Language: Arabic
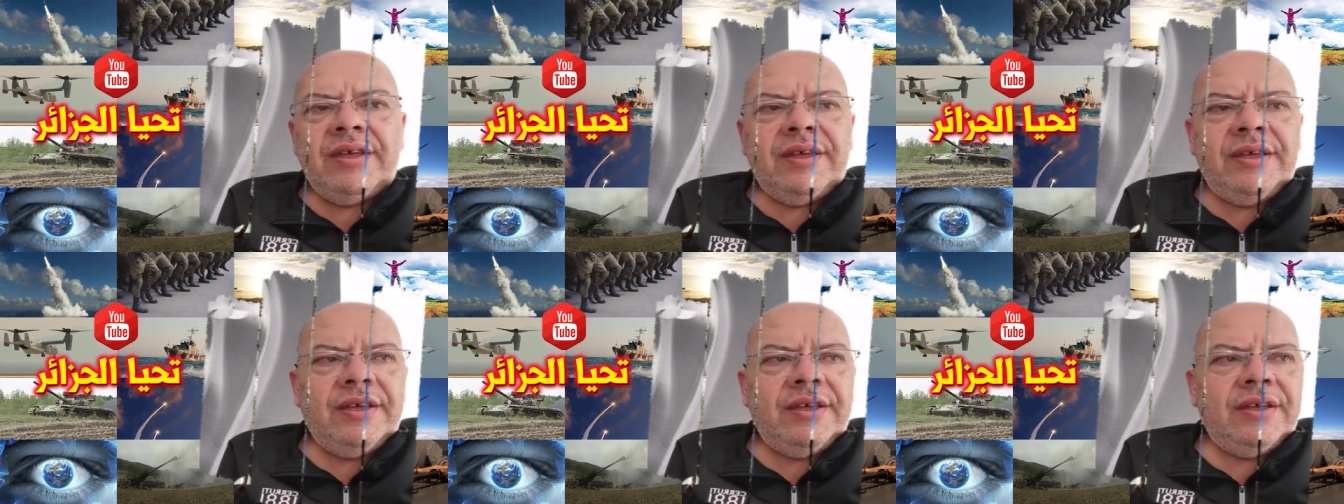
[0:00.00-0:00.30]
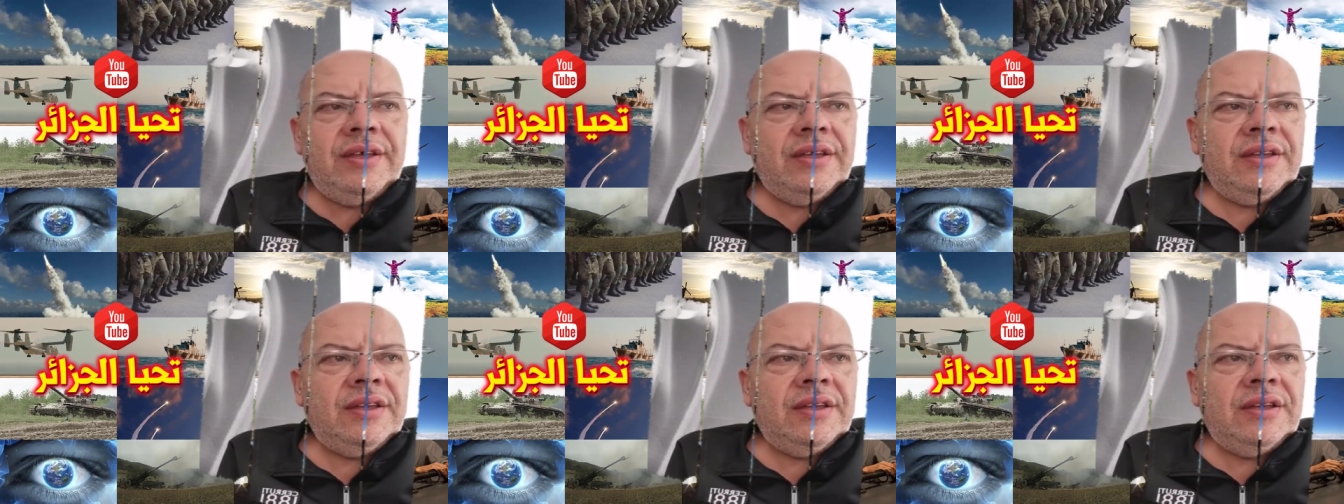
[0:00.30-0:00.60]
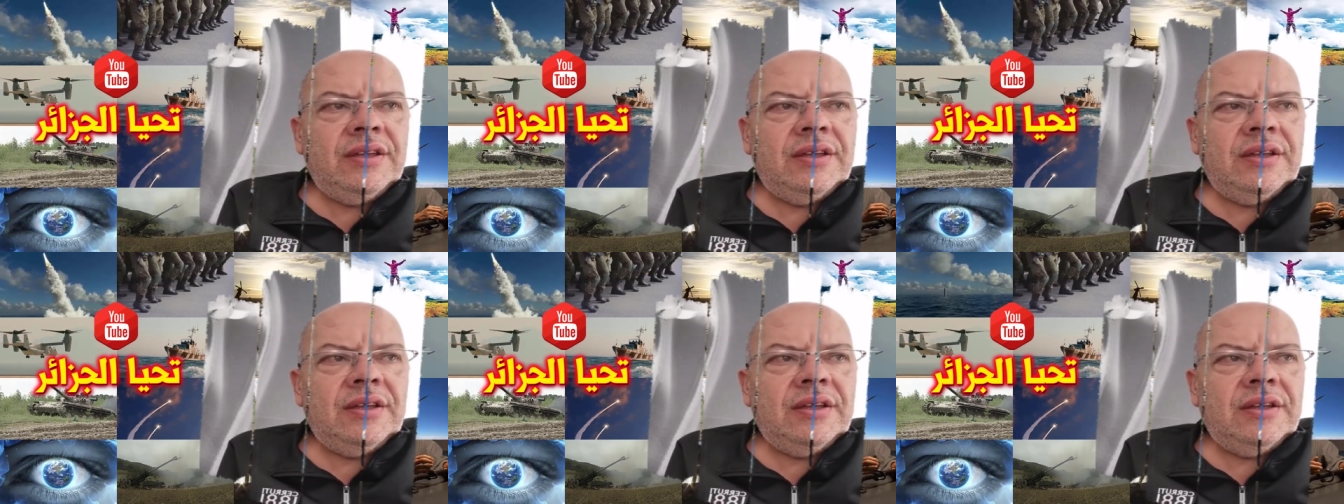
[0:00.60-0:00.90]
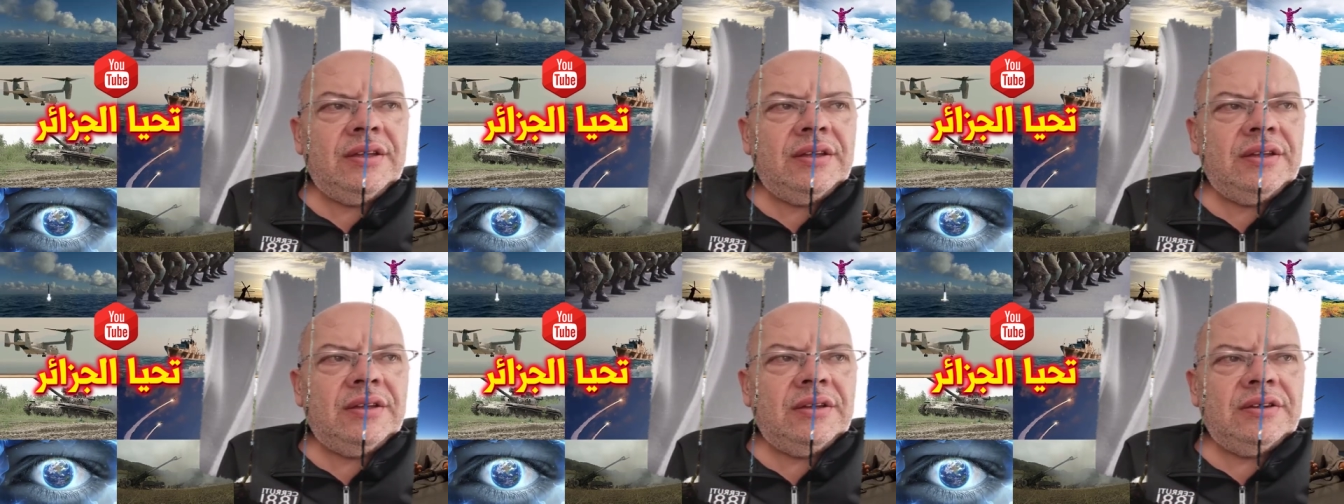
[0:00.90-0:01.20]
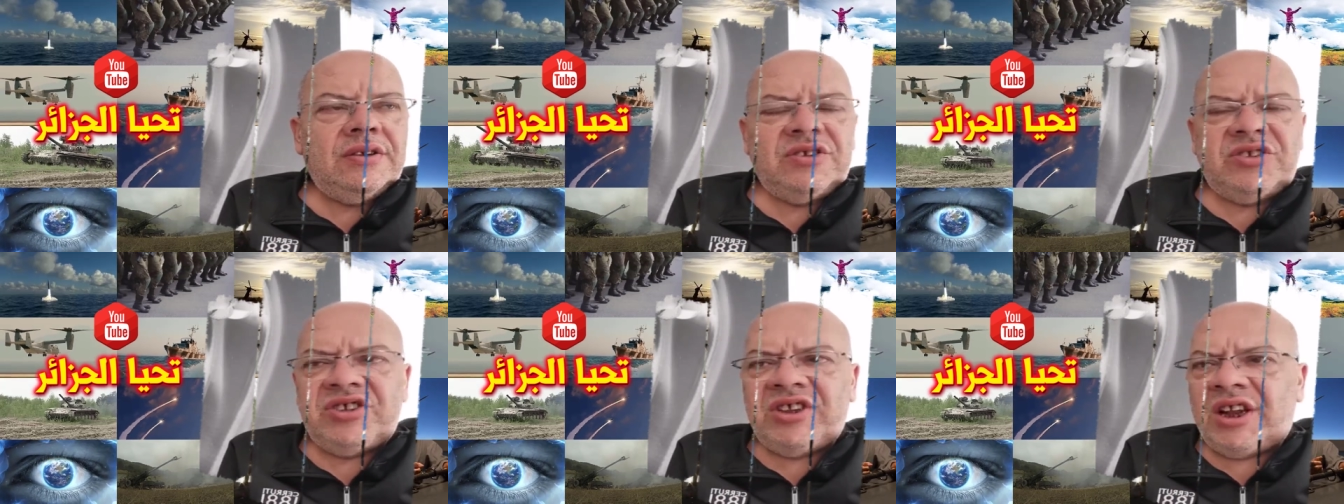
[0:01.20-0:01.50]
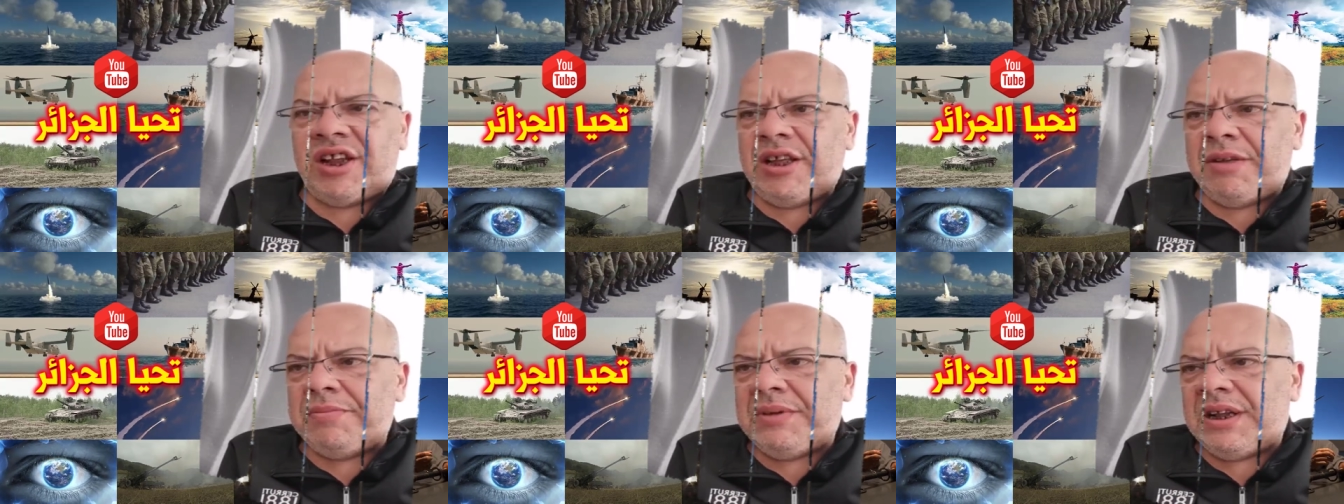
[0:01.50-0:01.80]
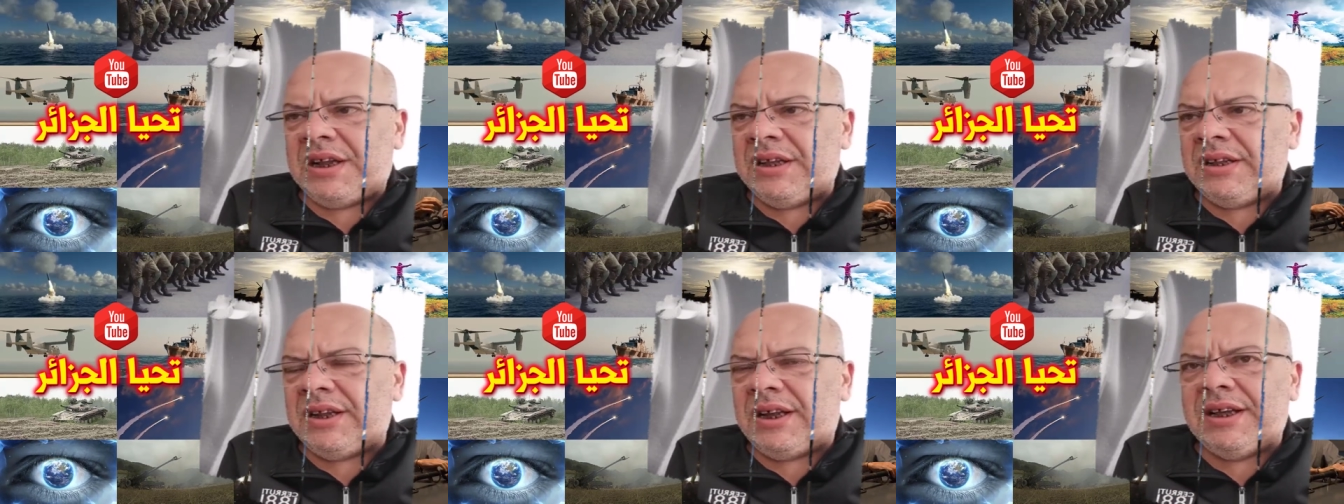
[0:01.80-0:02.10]
آه، شرعي
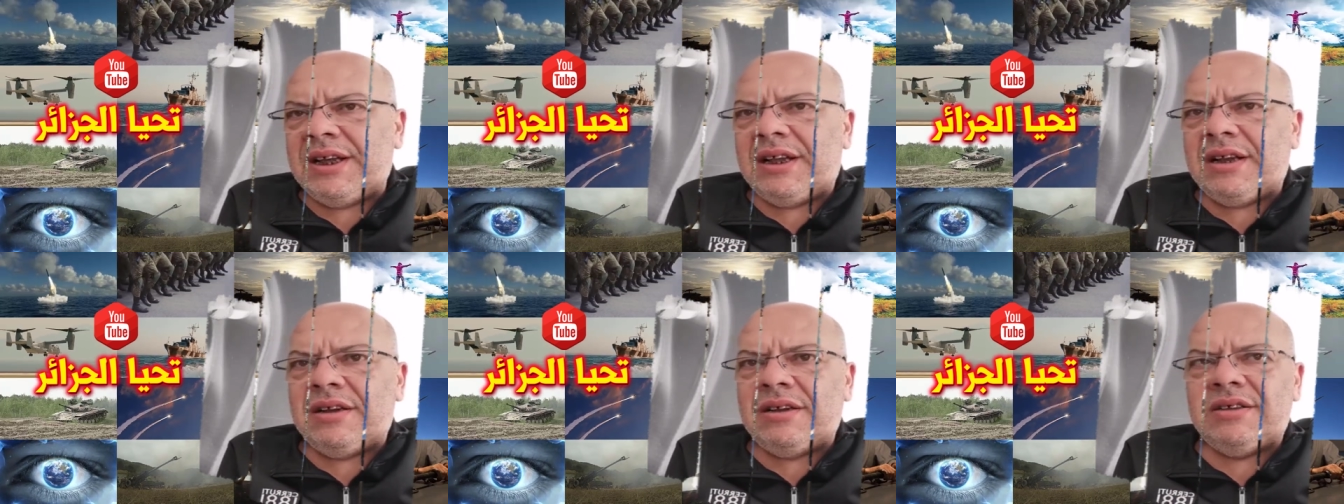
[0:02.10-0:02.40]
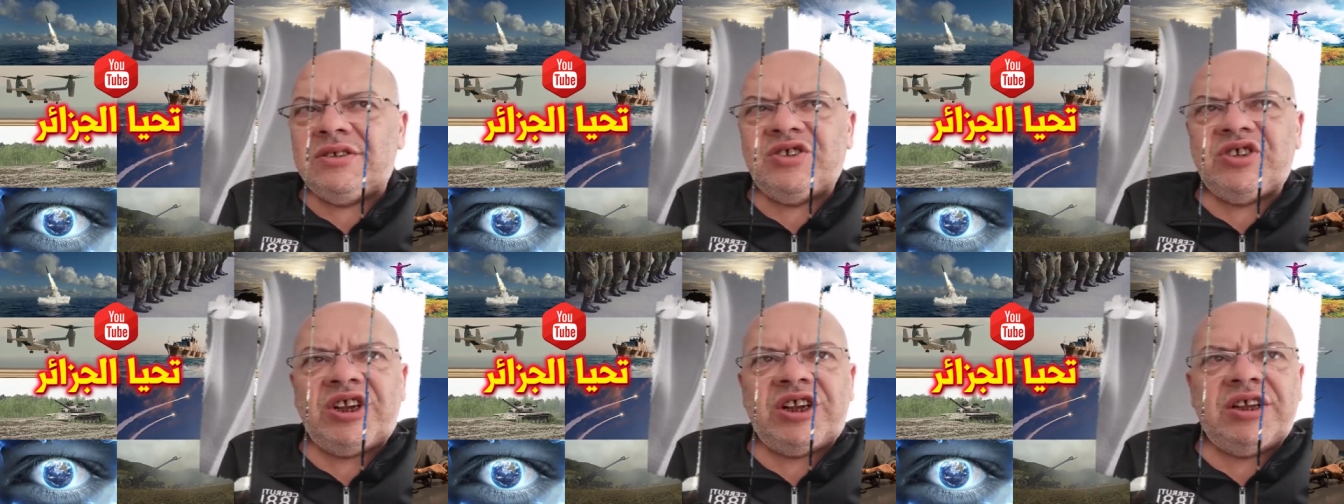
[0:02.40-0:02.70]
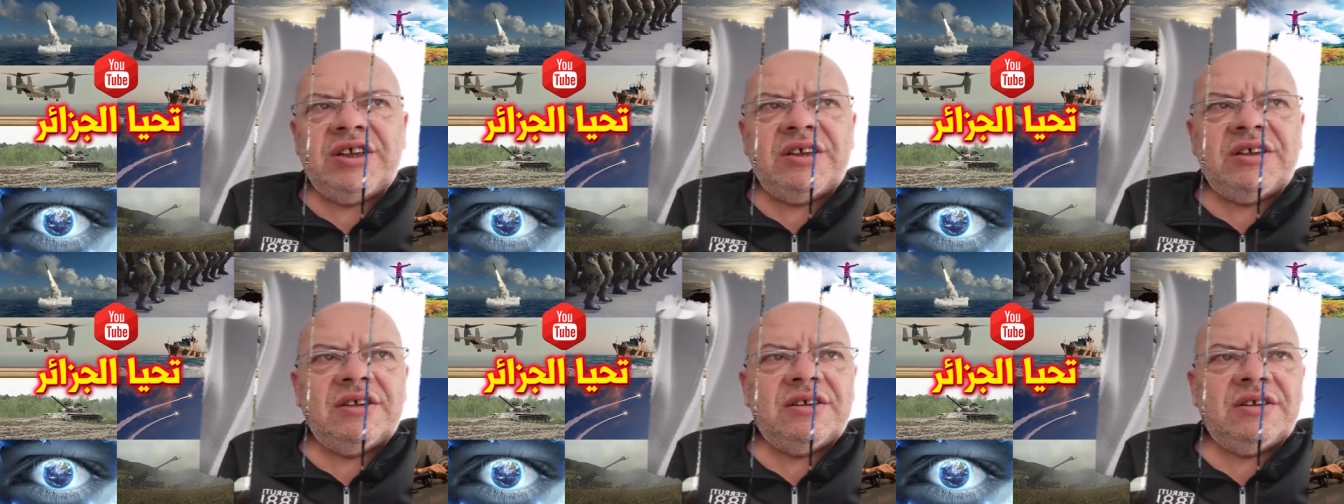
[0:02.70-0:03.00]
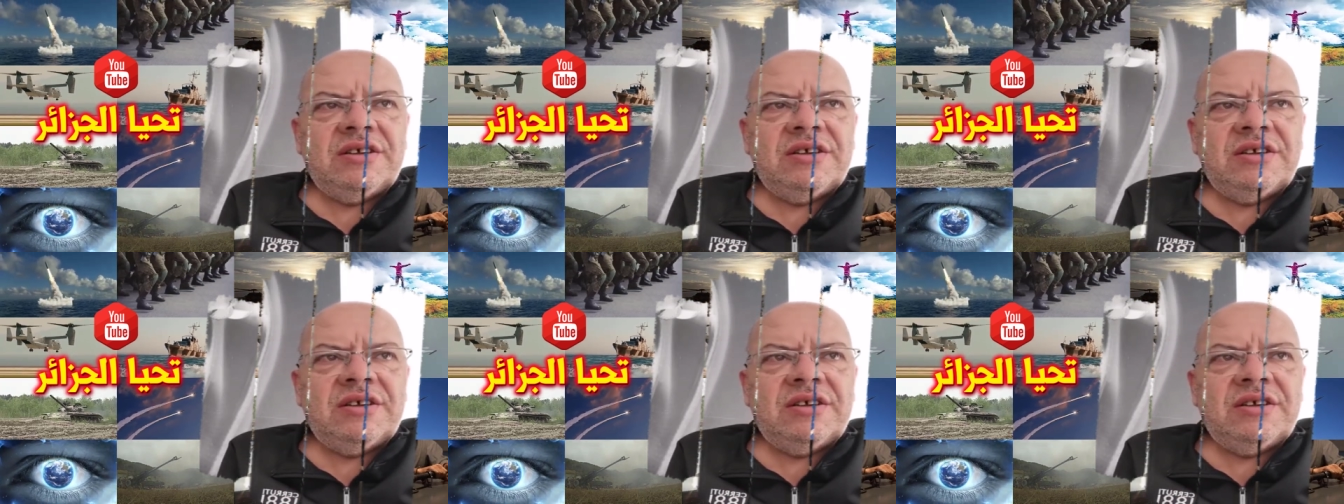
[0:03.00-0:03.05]
بالك ليغال شرعي